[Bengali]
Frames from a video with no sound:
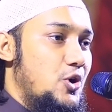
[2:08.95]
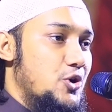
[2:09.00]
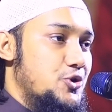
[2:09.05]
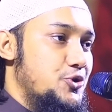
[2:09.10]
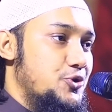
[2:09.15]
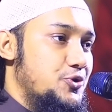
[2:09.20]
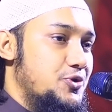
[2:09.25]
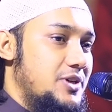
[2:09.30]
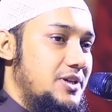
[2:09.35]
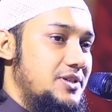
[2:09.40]

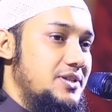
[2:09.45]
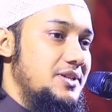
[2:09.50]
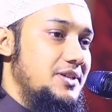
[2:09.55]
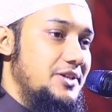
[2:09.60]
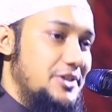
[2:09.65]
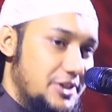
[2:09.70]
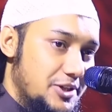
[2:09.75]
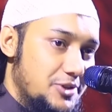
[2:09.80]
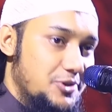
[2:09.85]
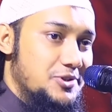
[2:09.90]
অসৎ কাজে
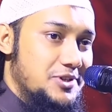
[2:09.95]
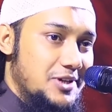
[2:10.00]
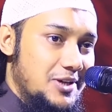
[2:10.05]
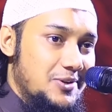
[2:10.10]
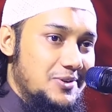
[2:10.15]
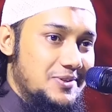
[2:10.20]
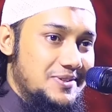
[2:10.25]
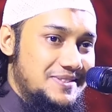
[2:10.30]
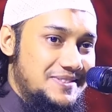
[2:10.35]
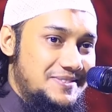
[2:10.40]
নিষেধও
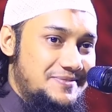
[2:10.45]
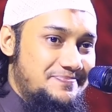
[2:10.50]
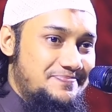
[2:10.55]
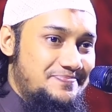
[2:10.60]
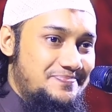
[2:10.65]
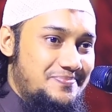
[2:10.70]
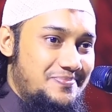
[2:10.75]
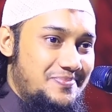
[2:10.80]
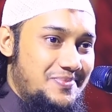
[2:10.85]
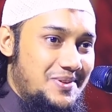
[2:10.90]
ছিল
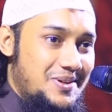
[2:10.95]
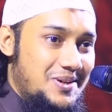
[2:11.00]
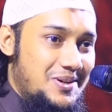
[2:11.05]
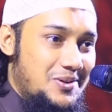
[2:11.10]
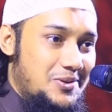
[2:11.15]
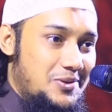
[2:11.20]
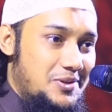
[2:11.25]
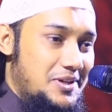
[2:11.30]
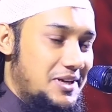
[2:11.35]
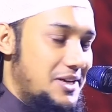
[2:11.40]

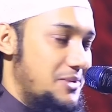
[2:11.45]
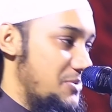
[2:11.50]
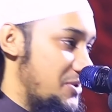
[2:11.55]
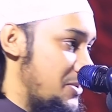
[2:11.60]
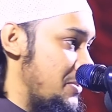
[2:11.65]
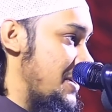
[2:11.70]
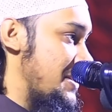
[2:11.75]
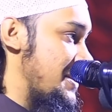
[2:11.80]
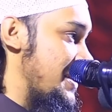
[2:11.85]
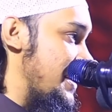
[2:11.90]
কথা কি
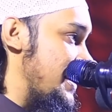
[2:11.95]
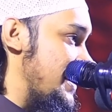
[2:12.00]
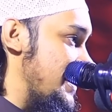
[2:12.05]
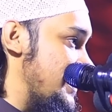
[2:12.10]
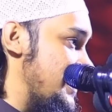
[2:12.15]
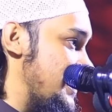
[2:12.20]
বুঝতে পারছেন